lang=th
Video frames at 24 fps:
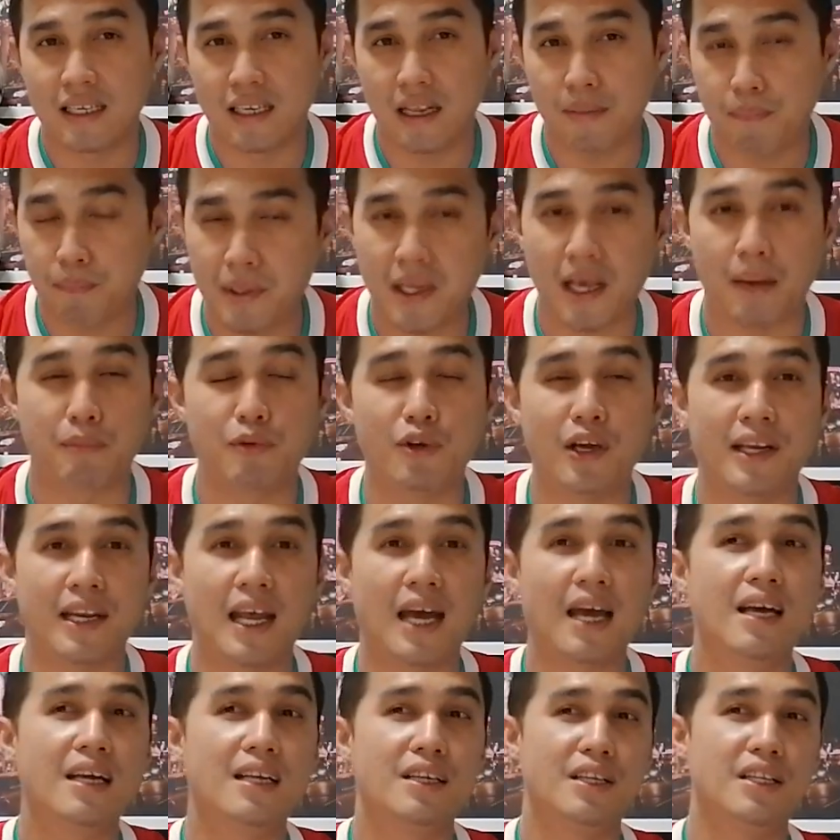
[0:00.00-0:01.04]
ได้เปรียบด้วย
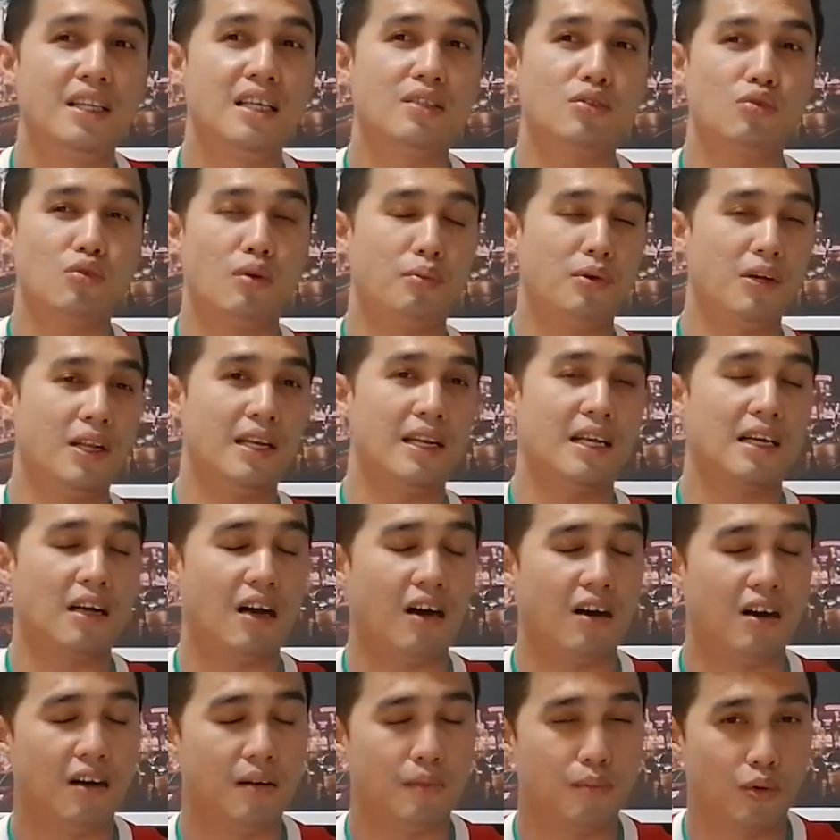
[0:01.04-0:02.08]
นะ ในเรื่องตัวผู้เล่นและ
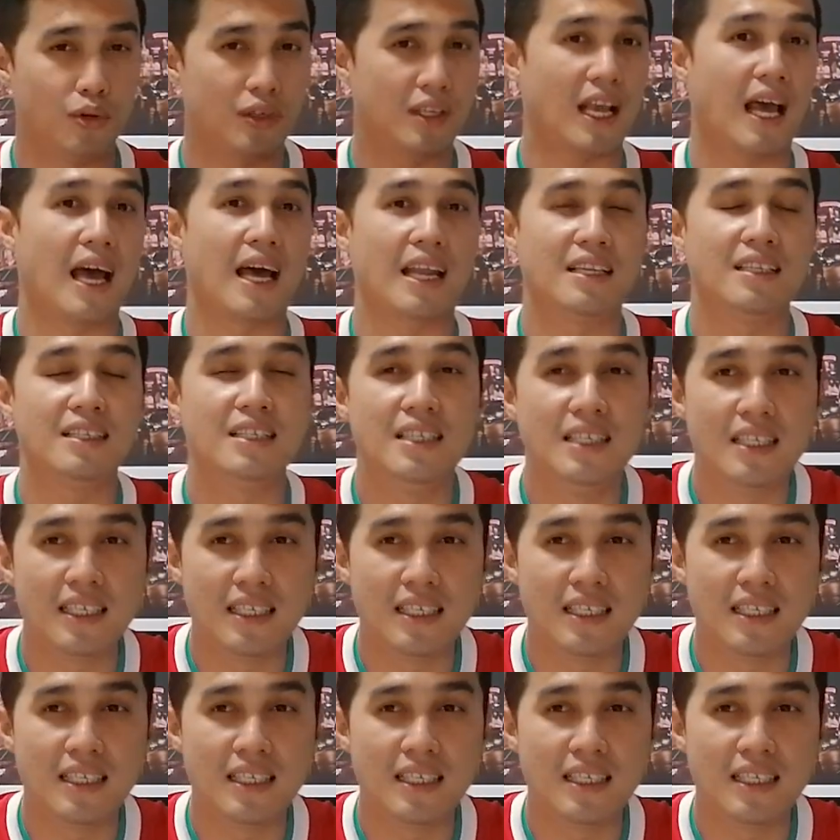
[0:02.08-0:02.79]
ก็ผลงาน